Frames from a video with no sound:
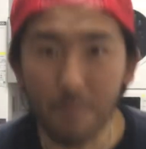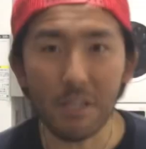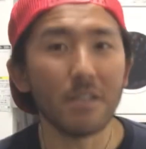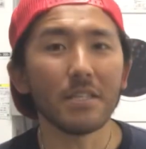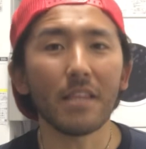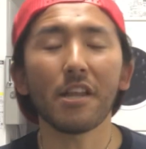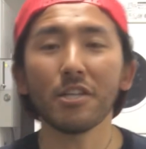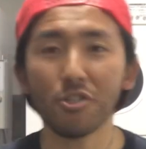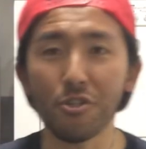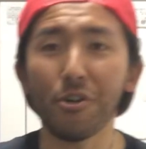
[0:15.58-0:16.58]
またですね、新
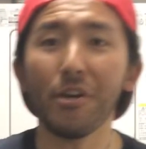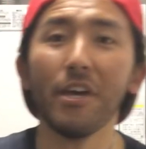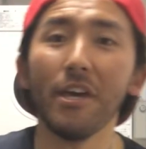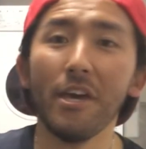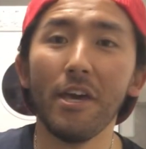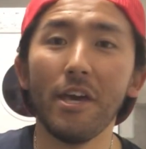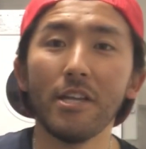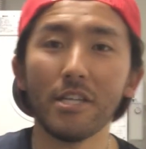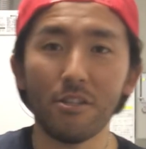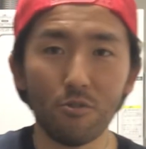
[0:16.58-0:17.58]
しく、
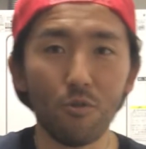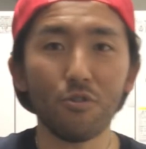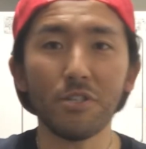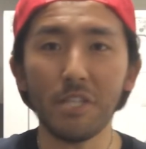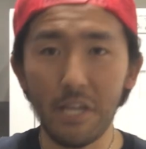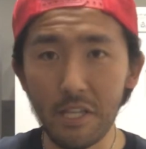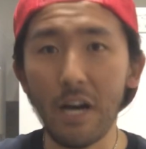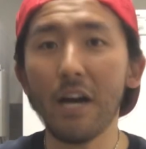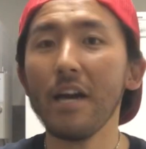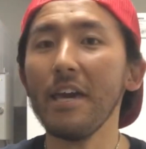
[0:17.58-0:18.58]
えー、チャンネル登録していただい
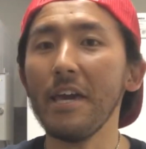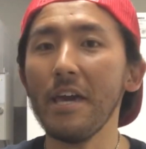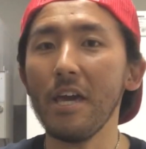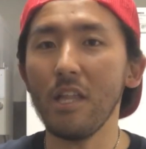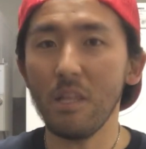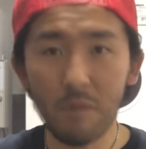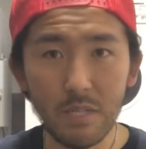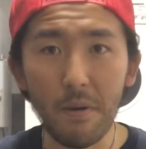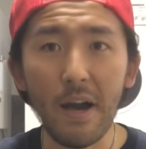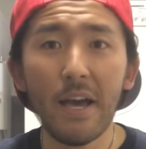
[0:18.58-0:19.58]
た、えー、2名
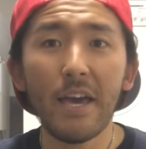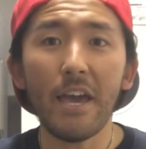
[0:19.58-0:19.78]
様、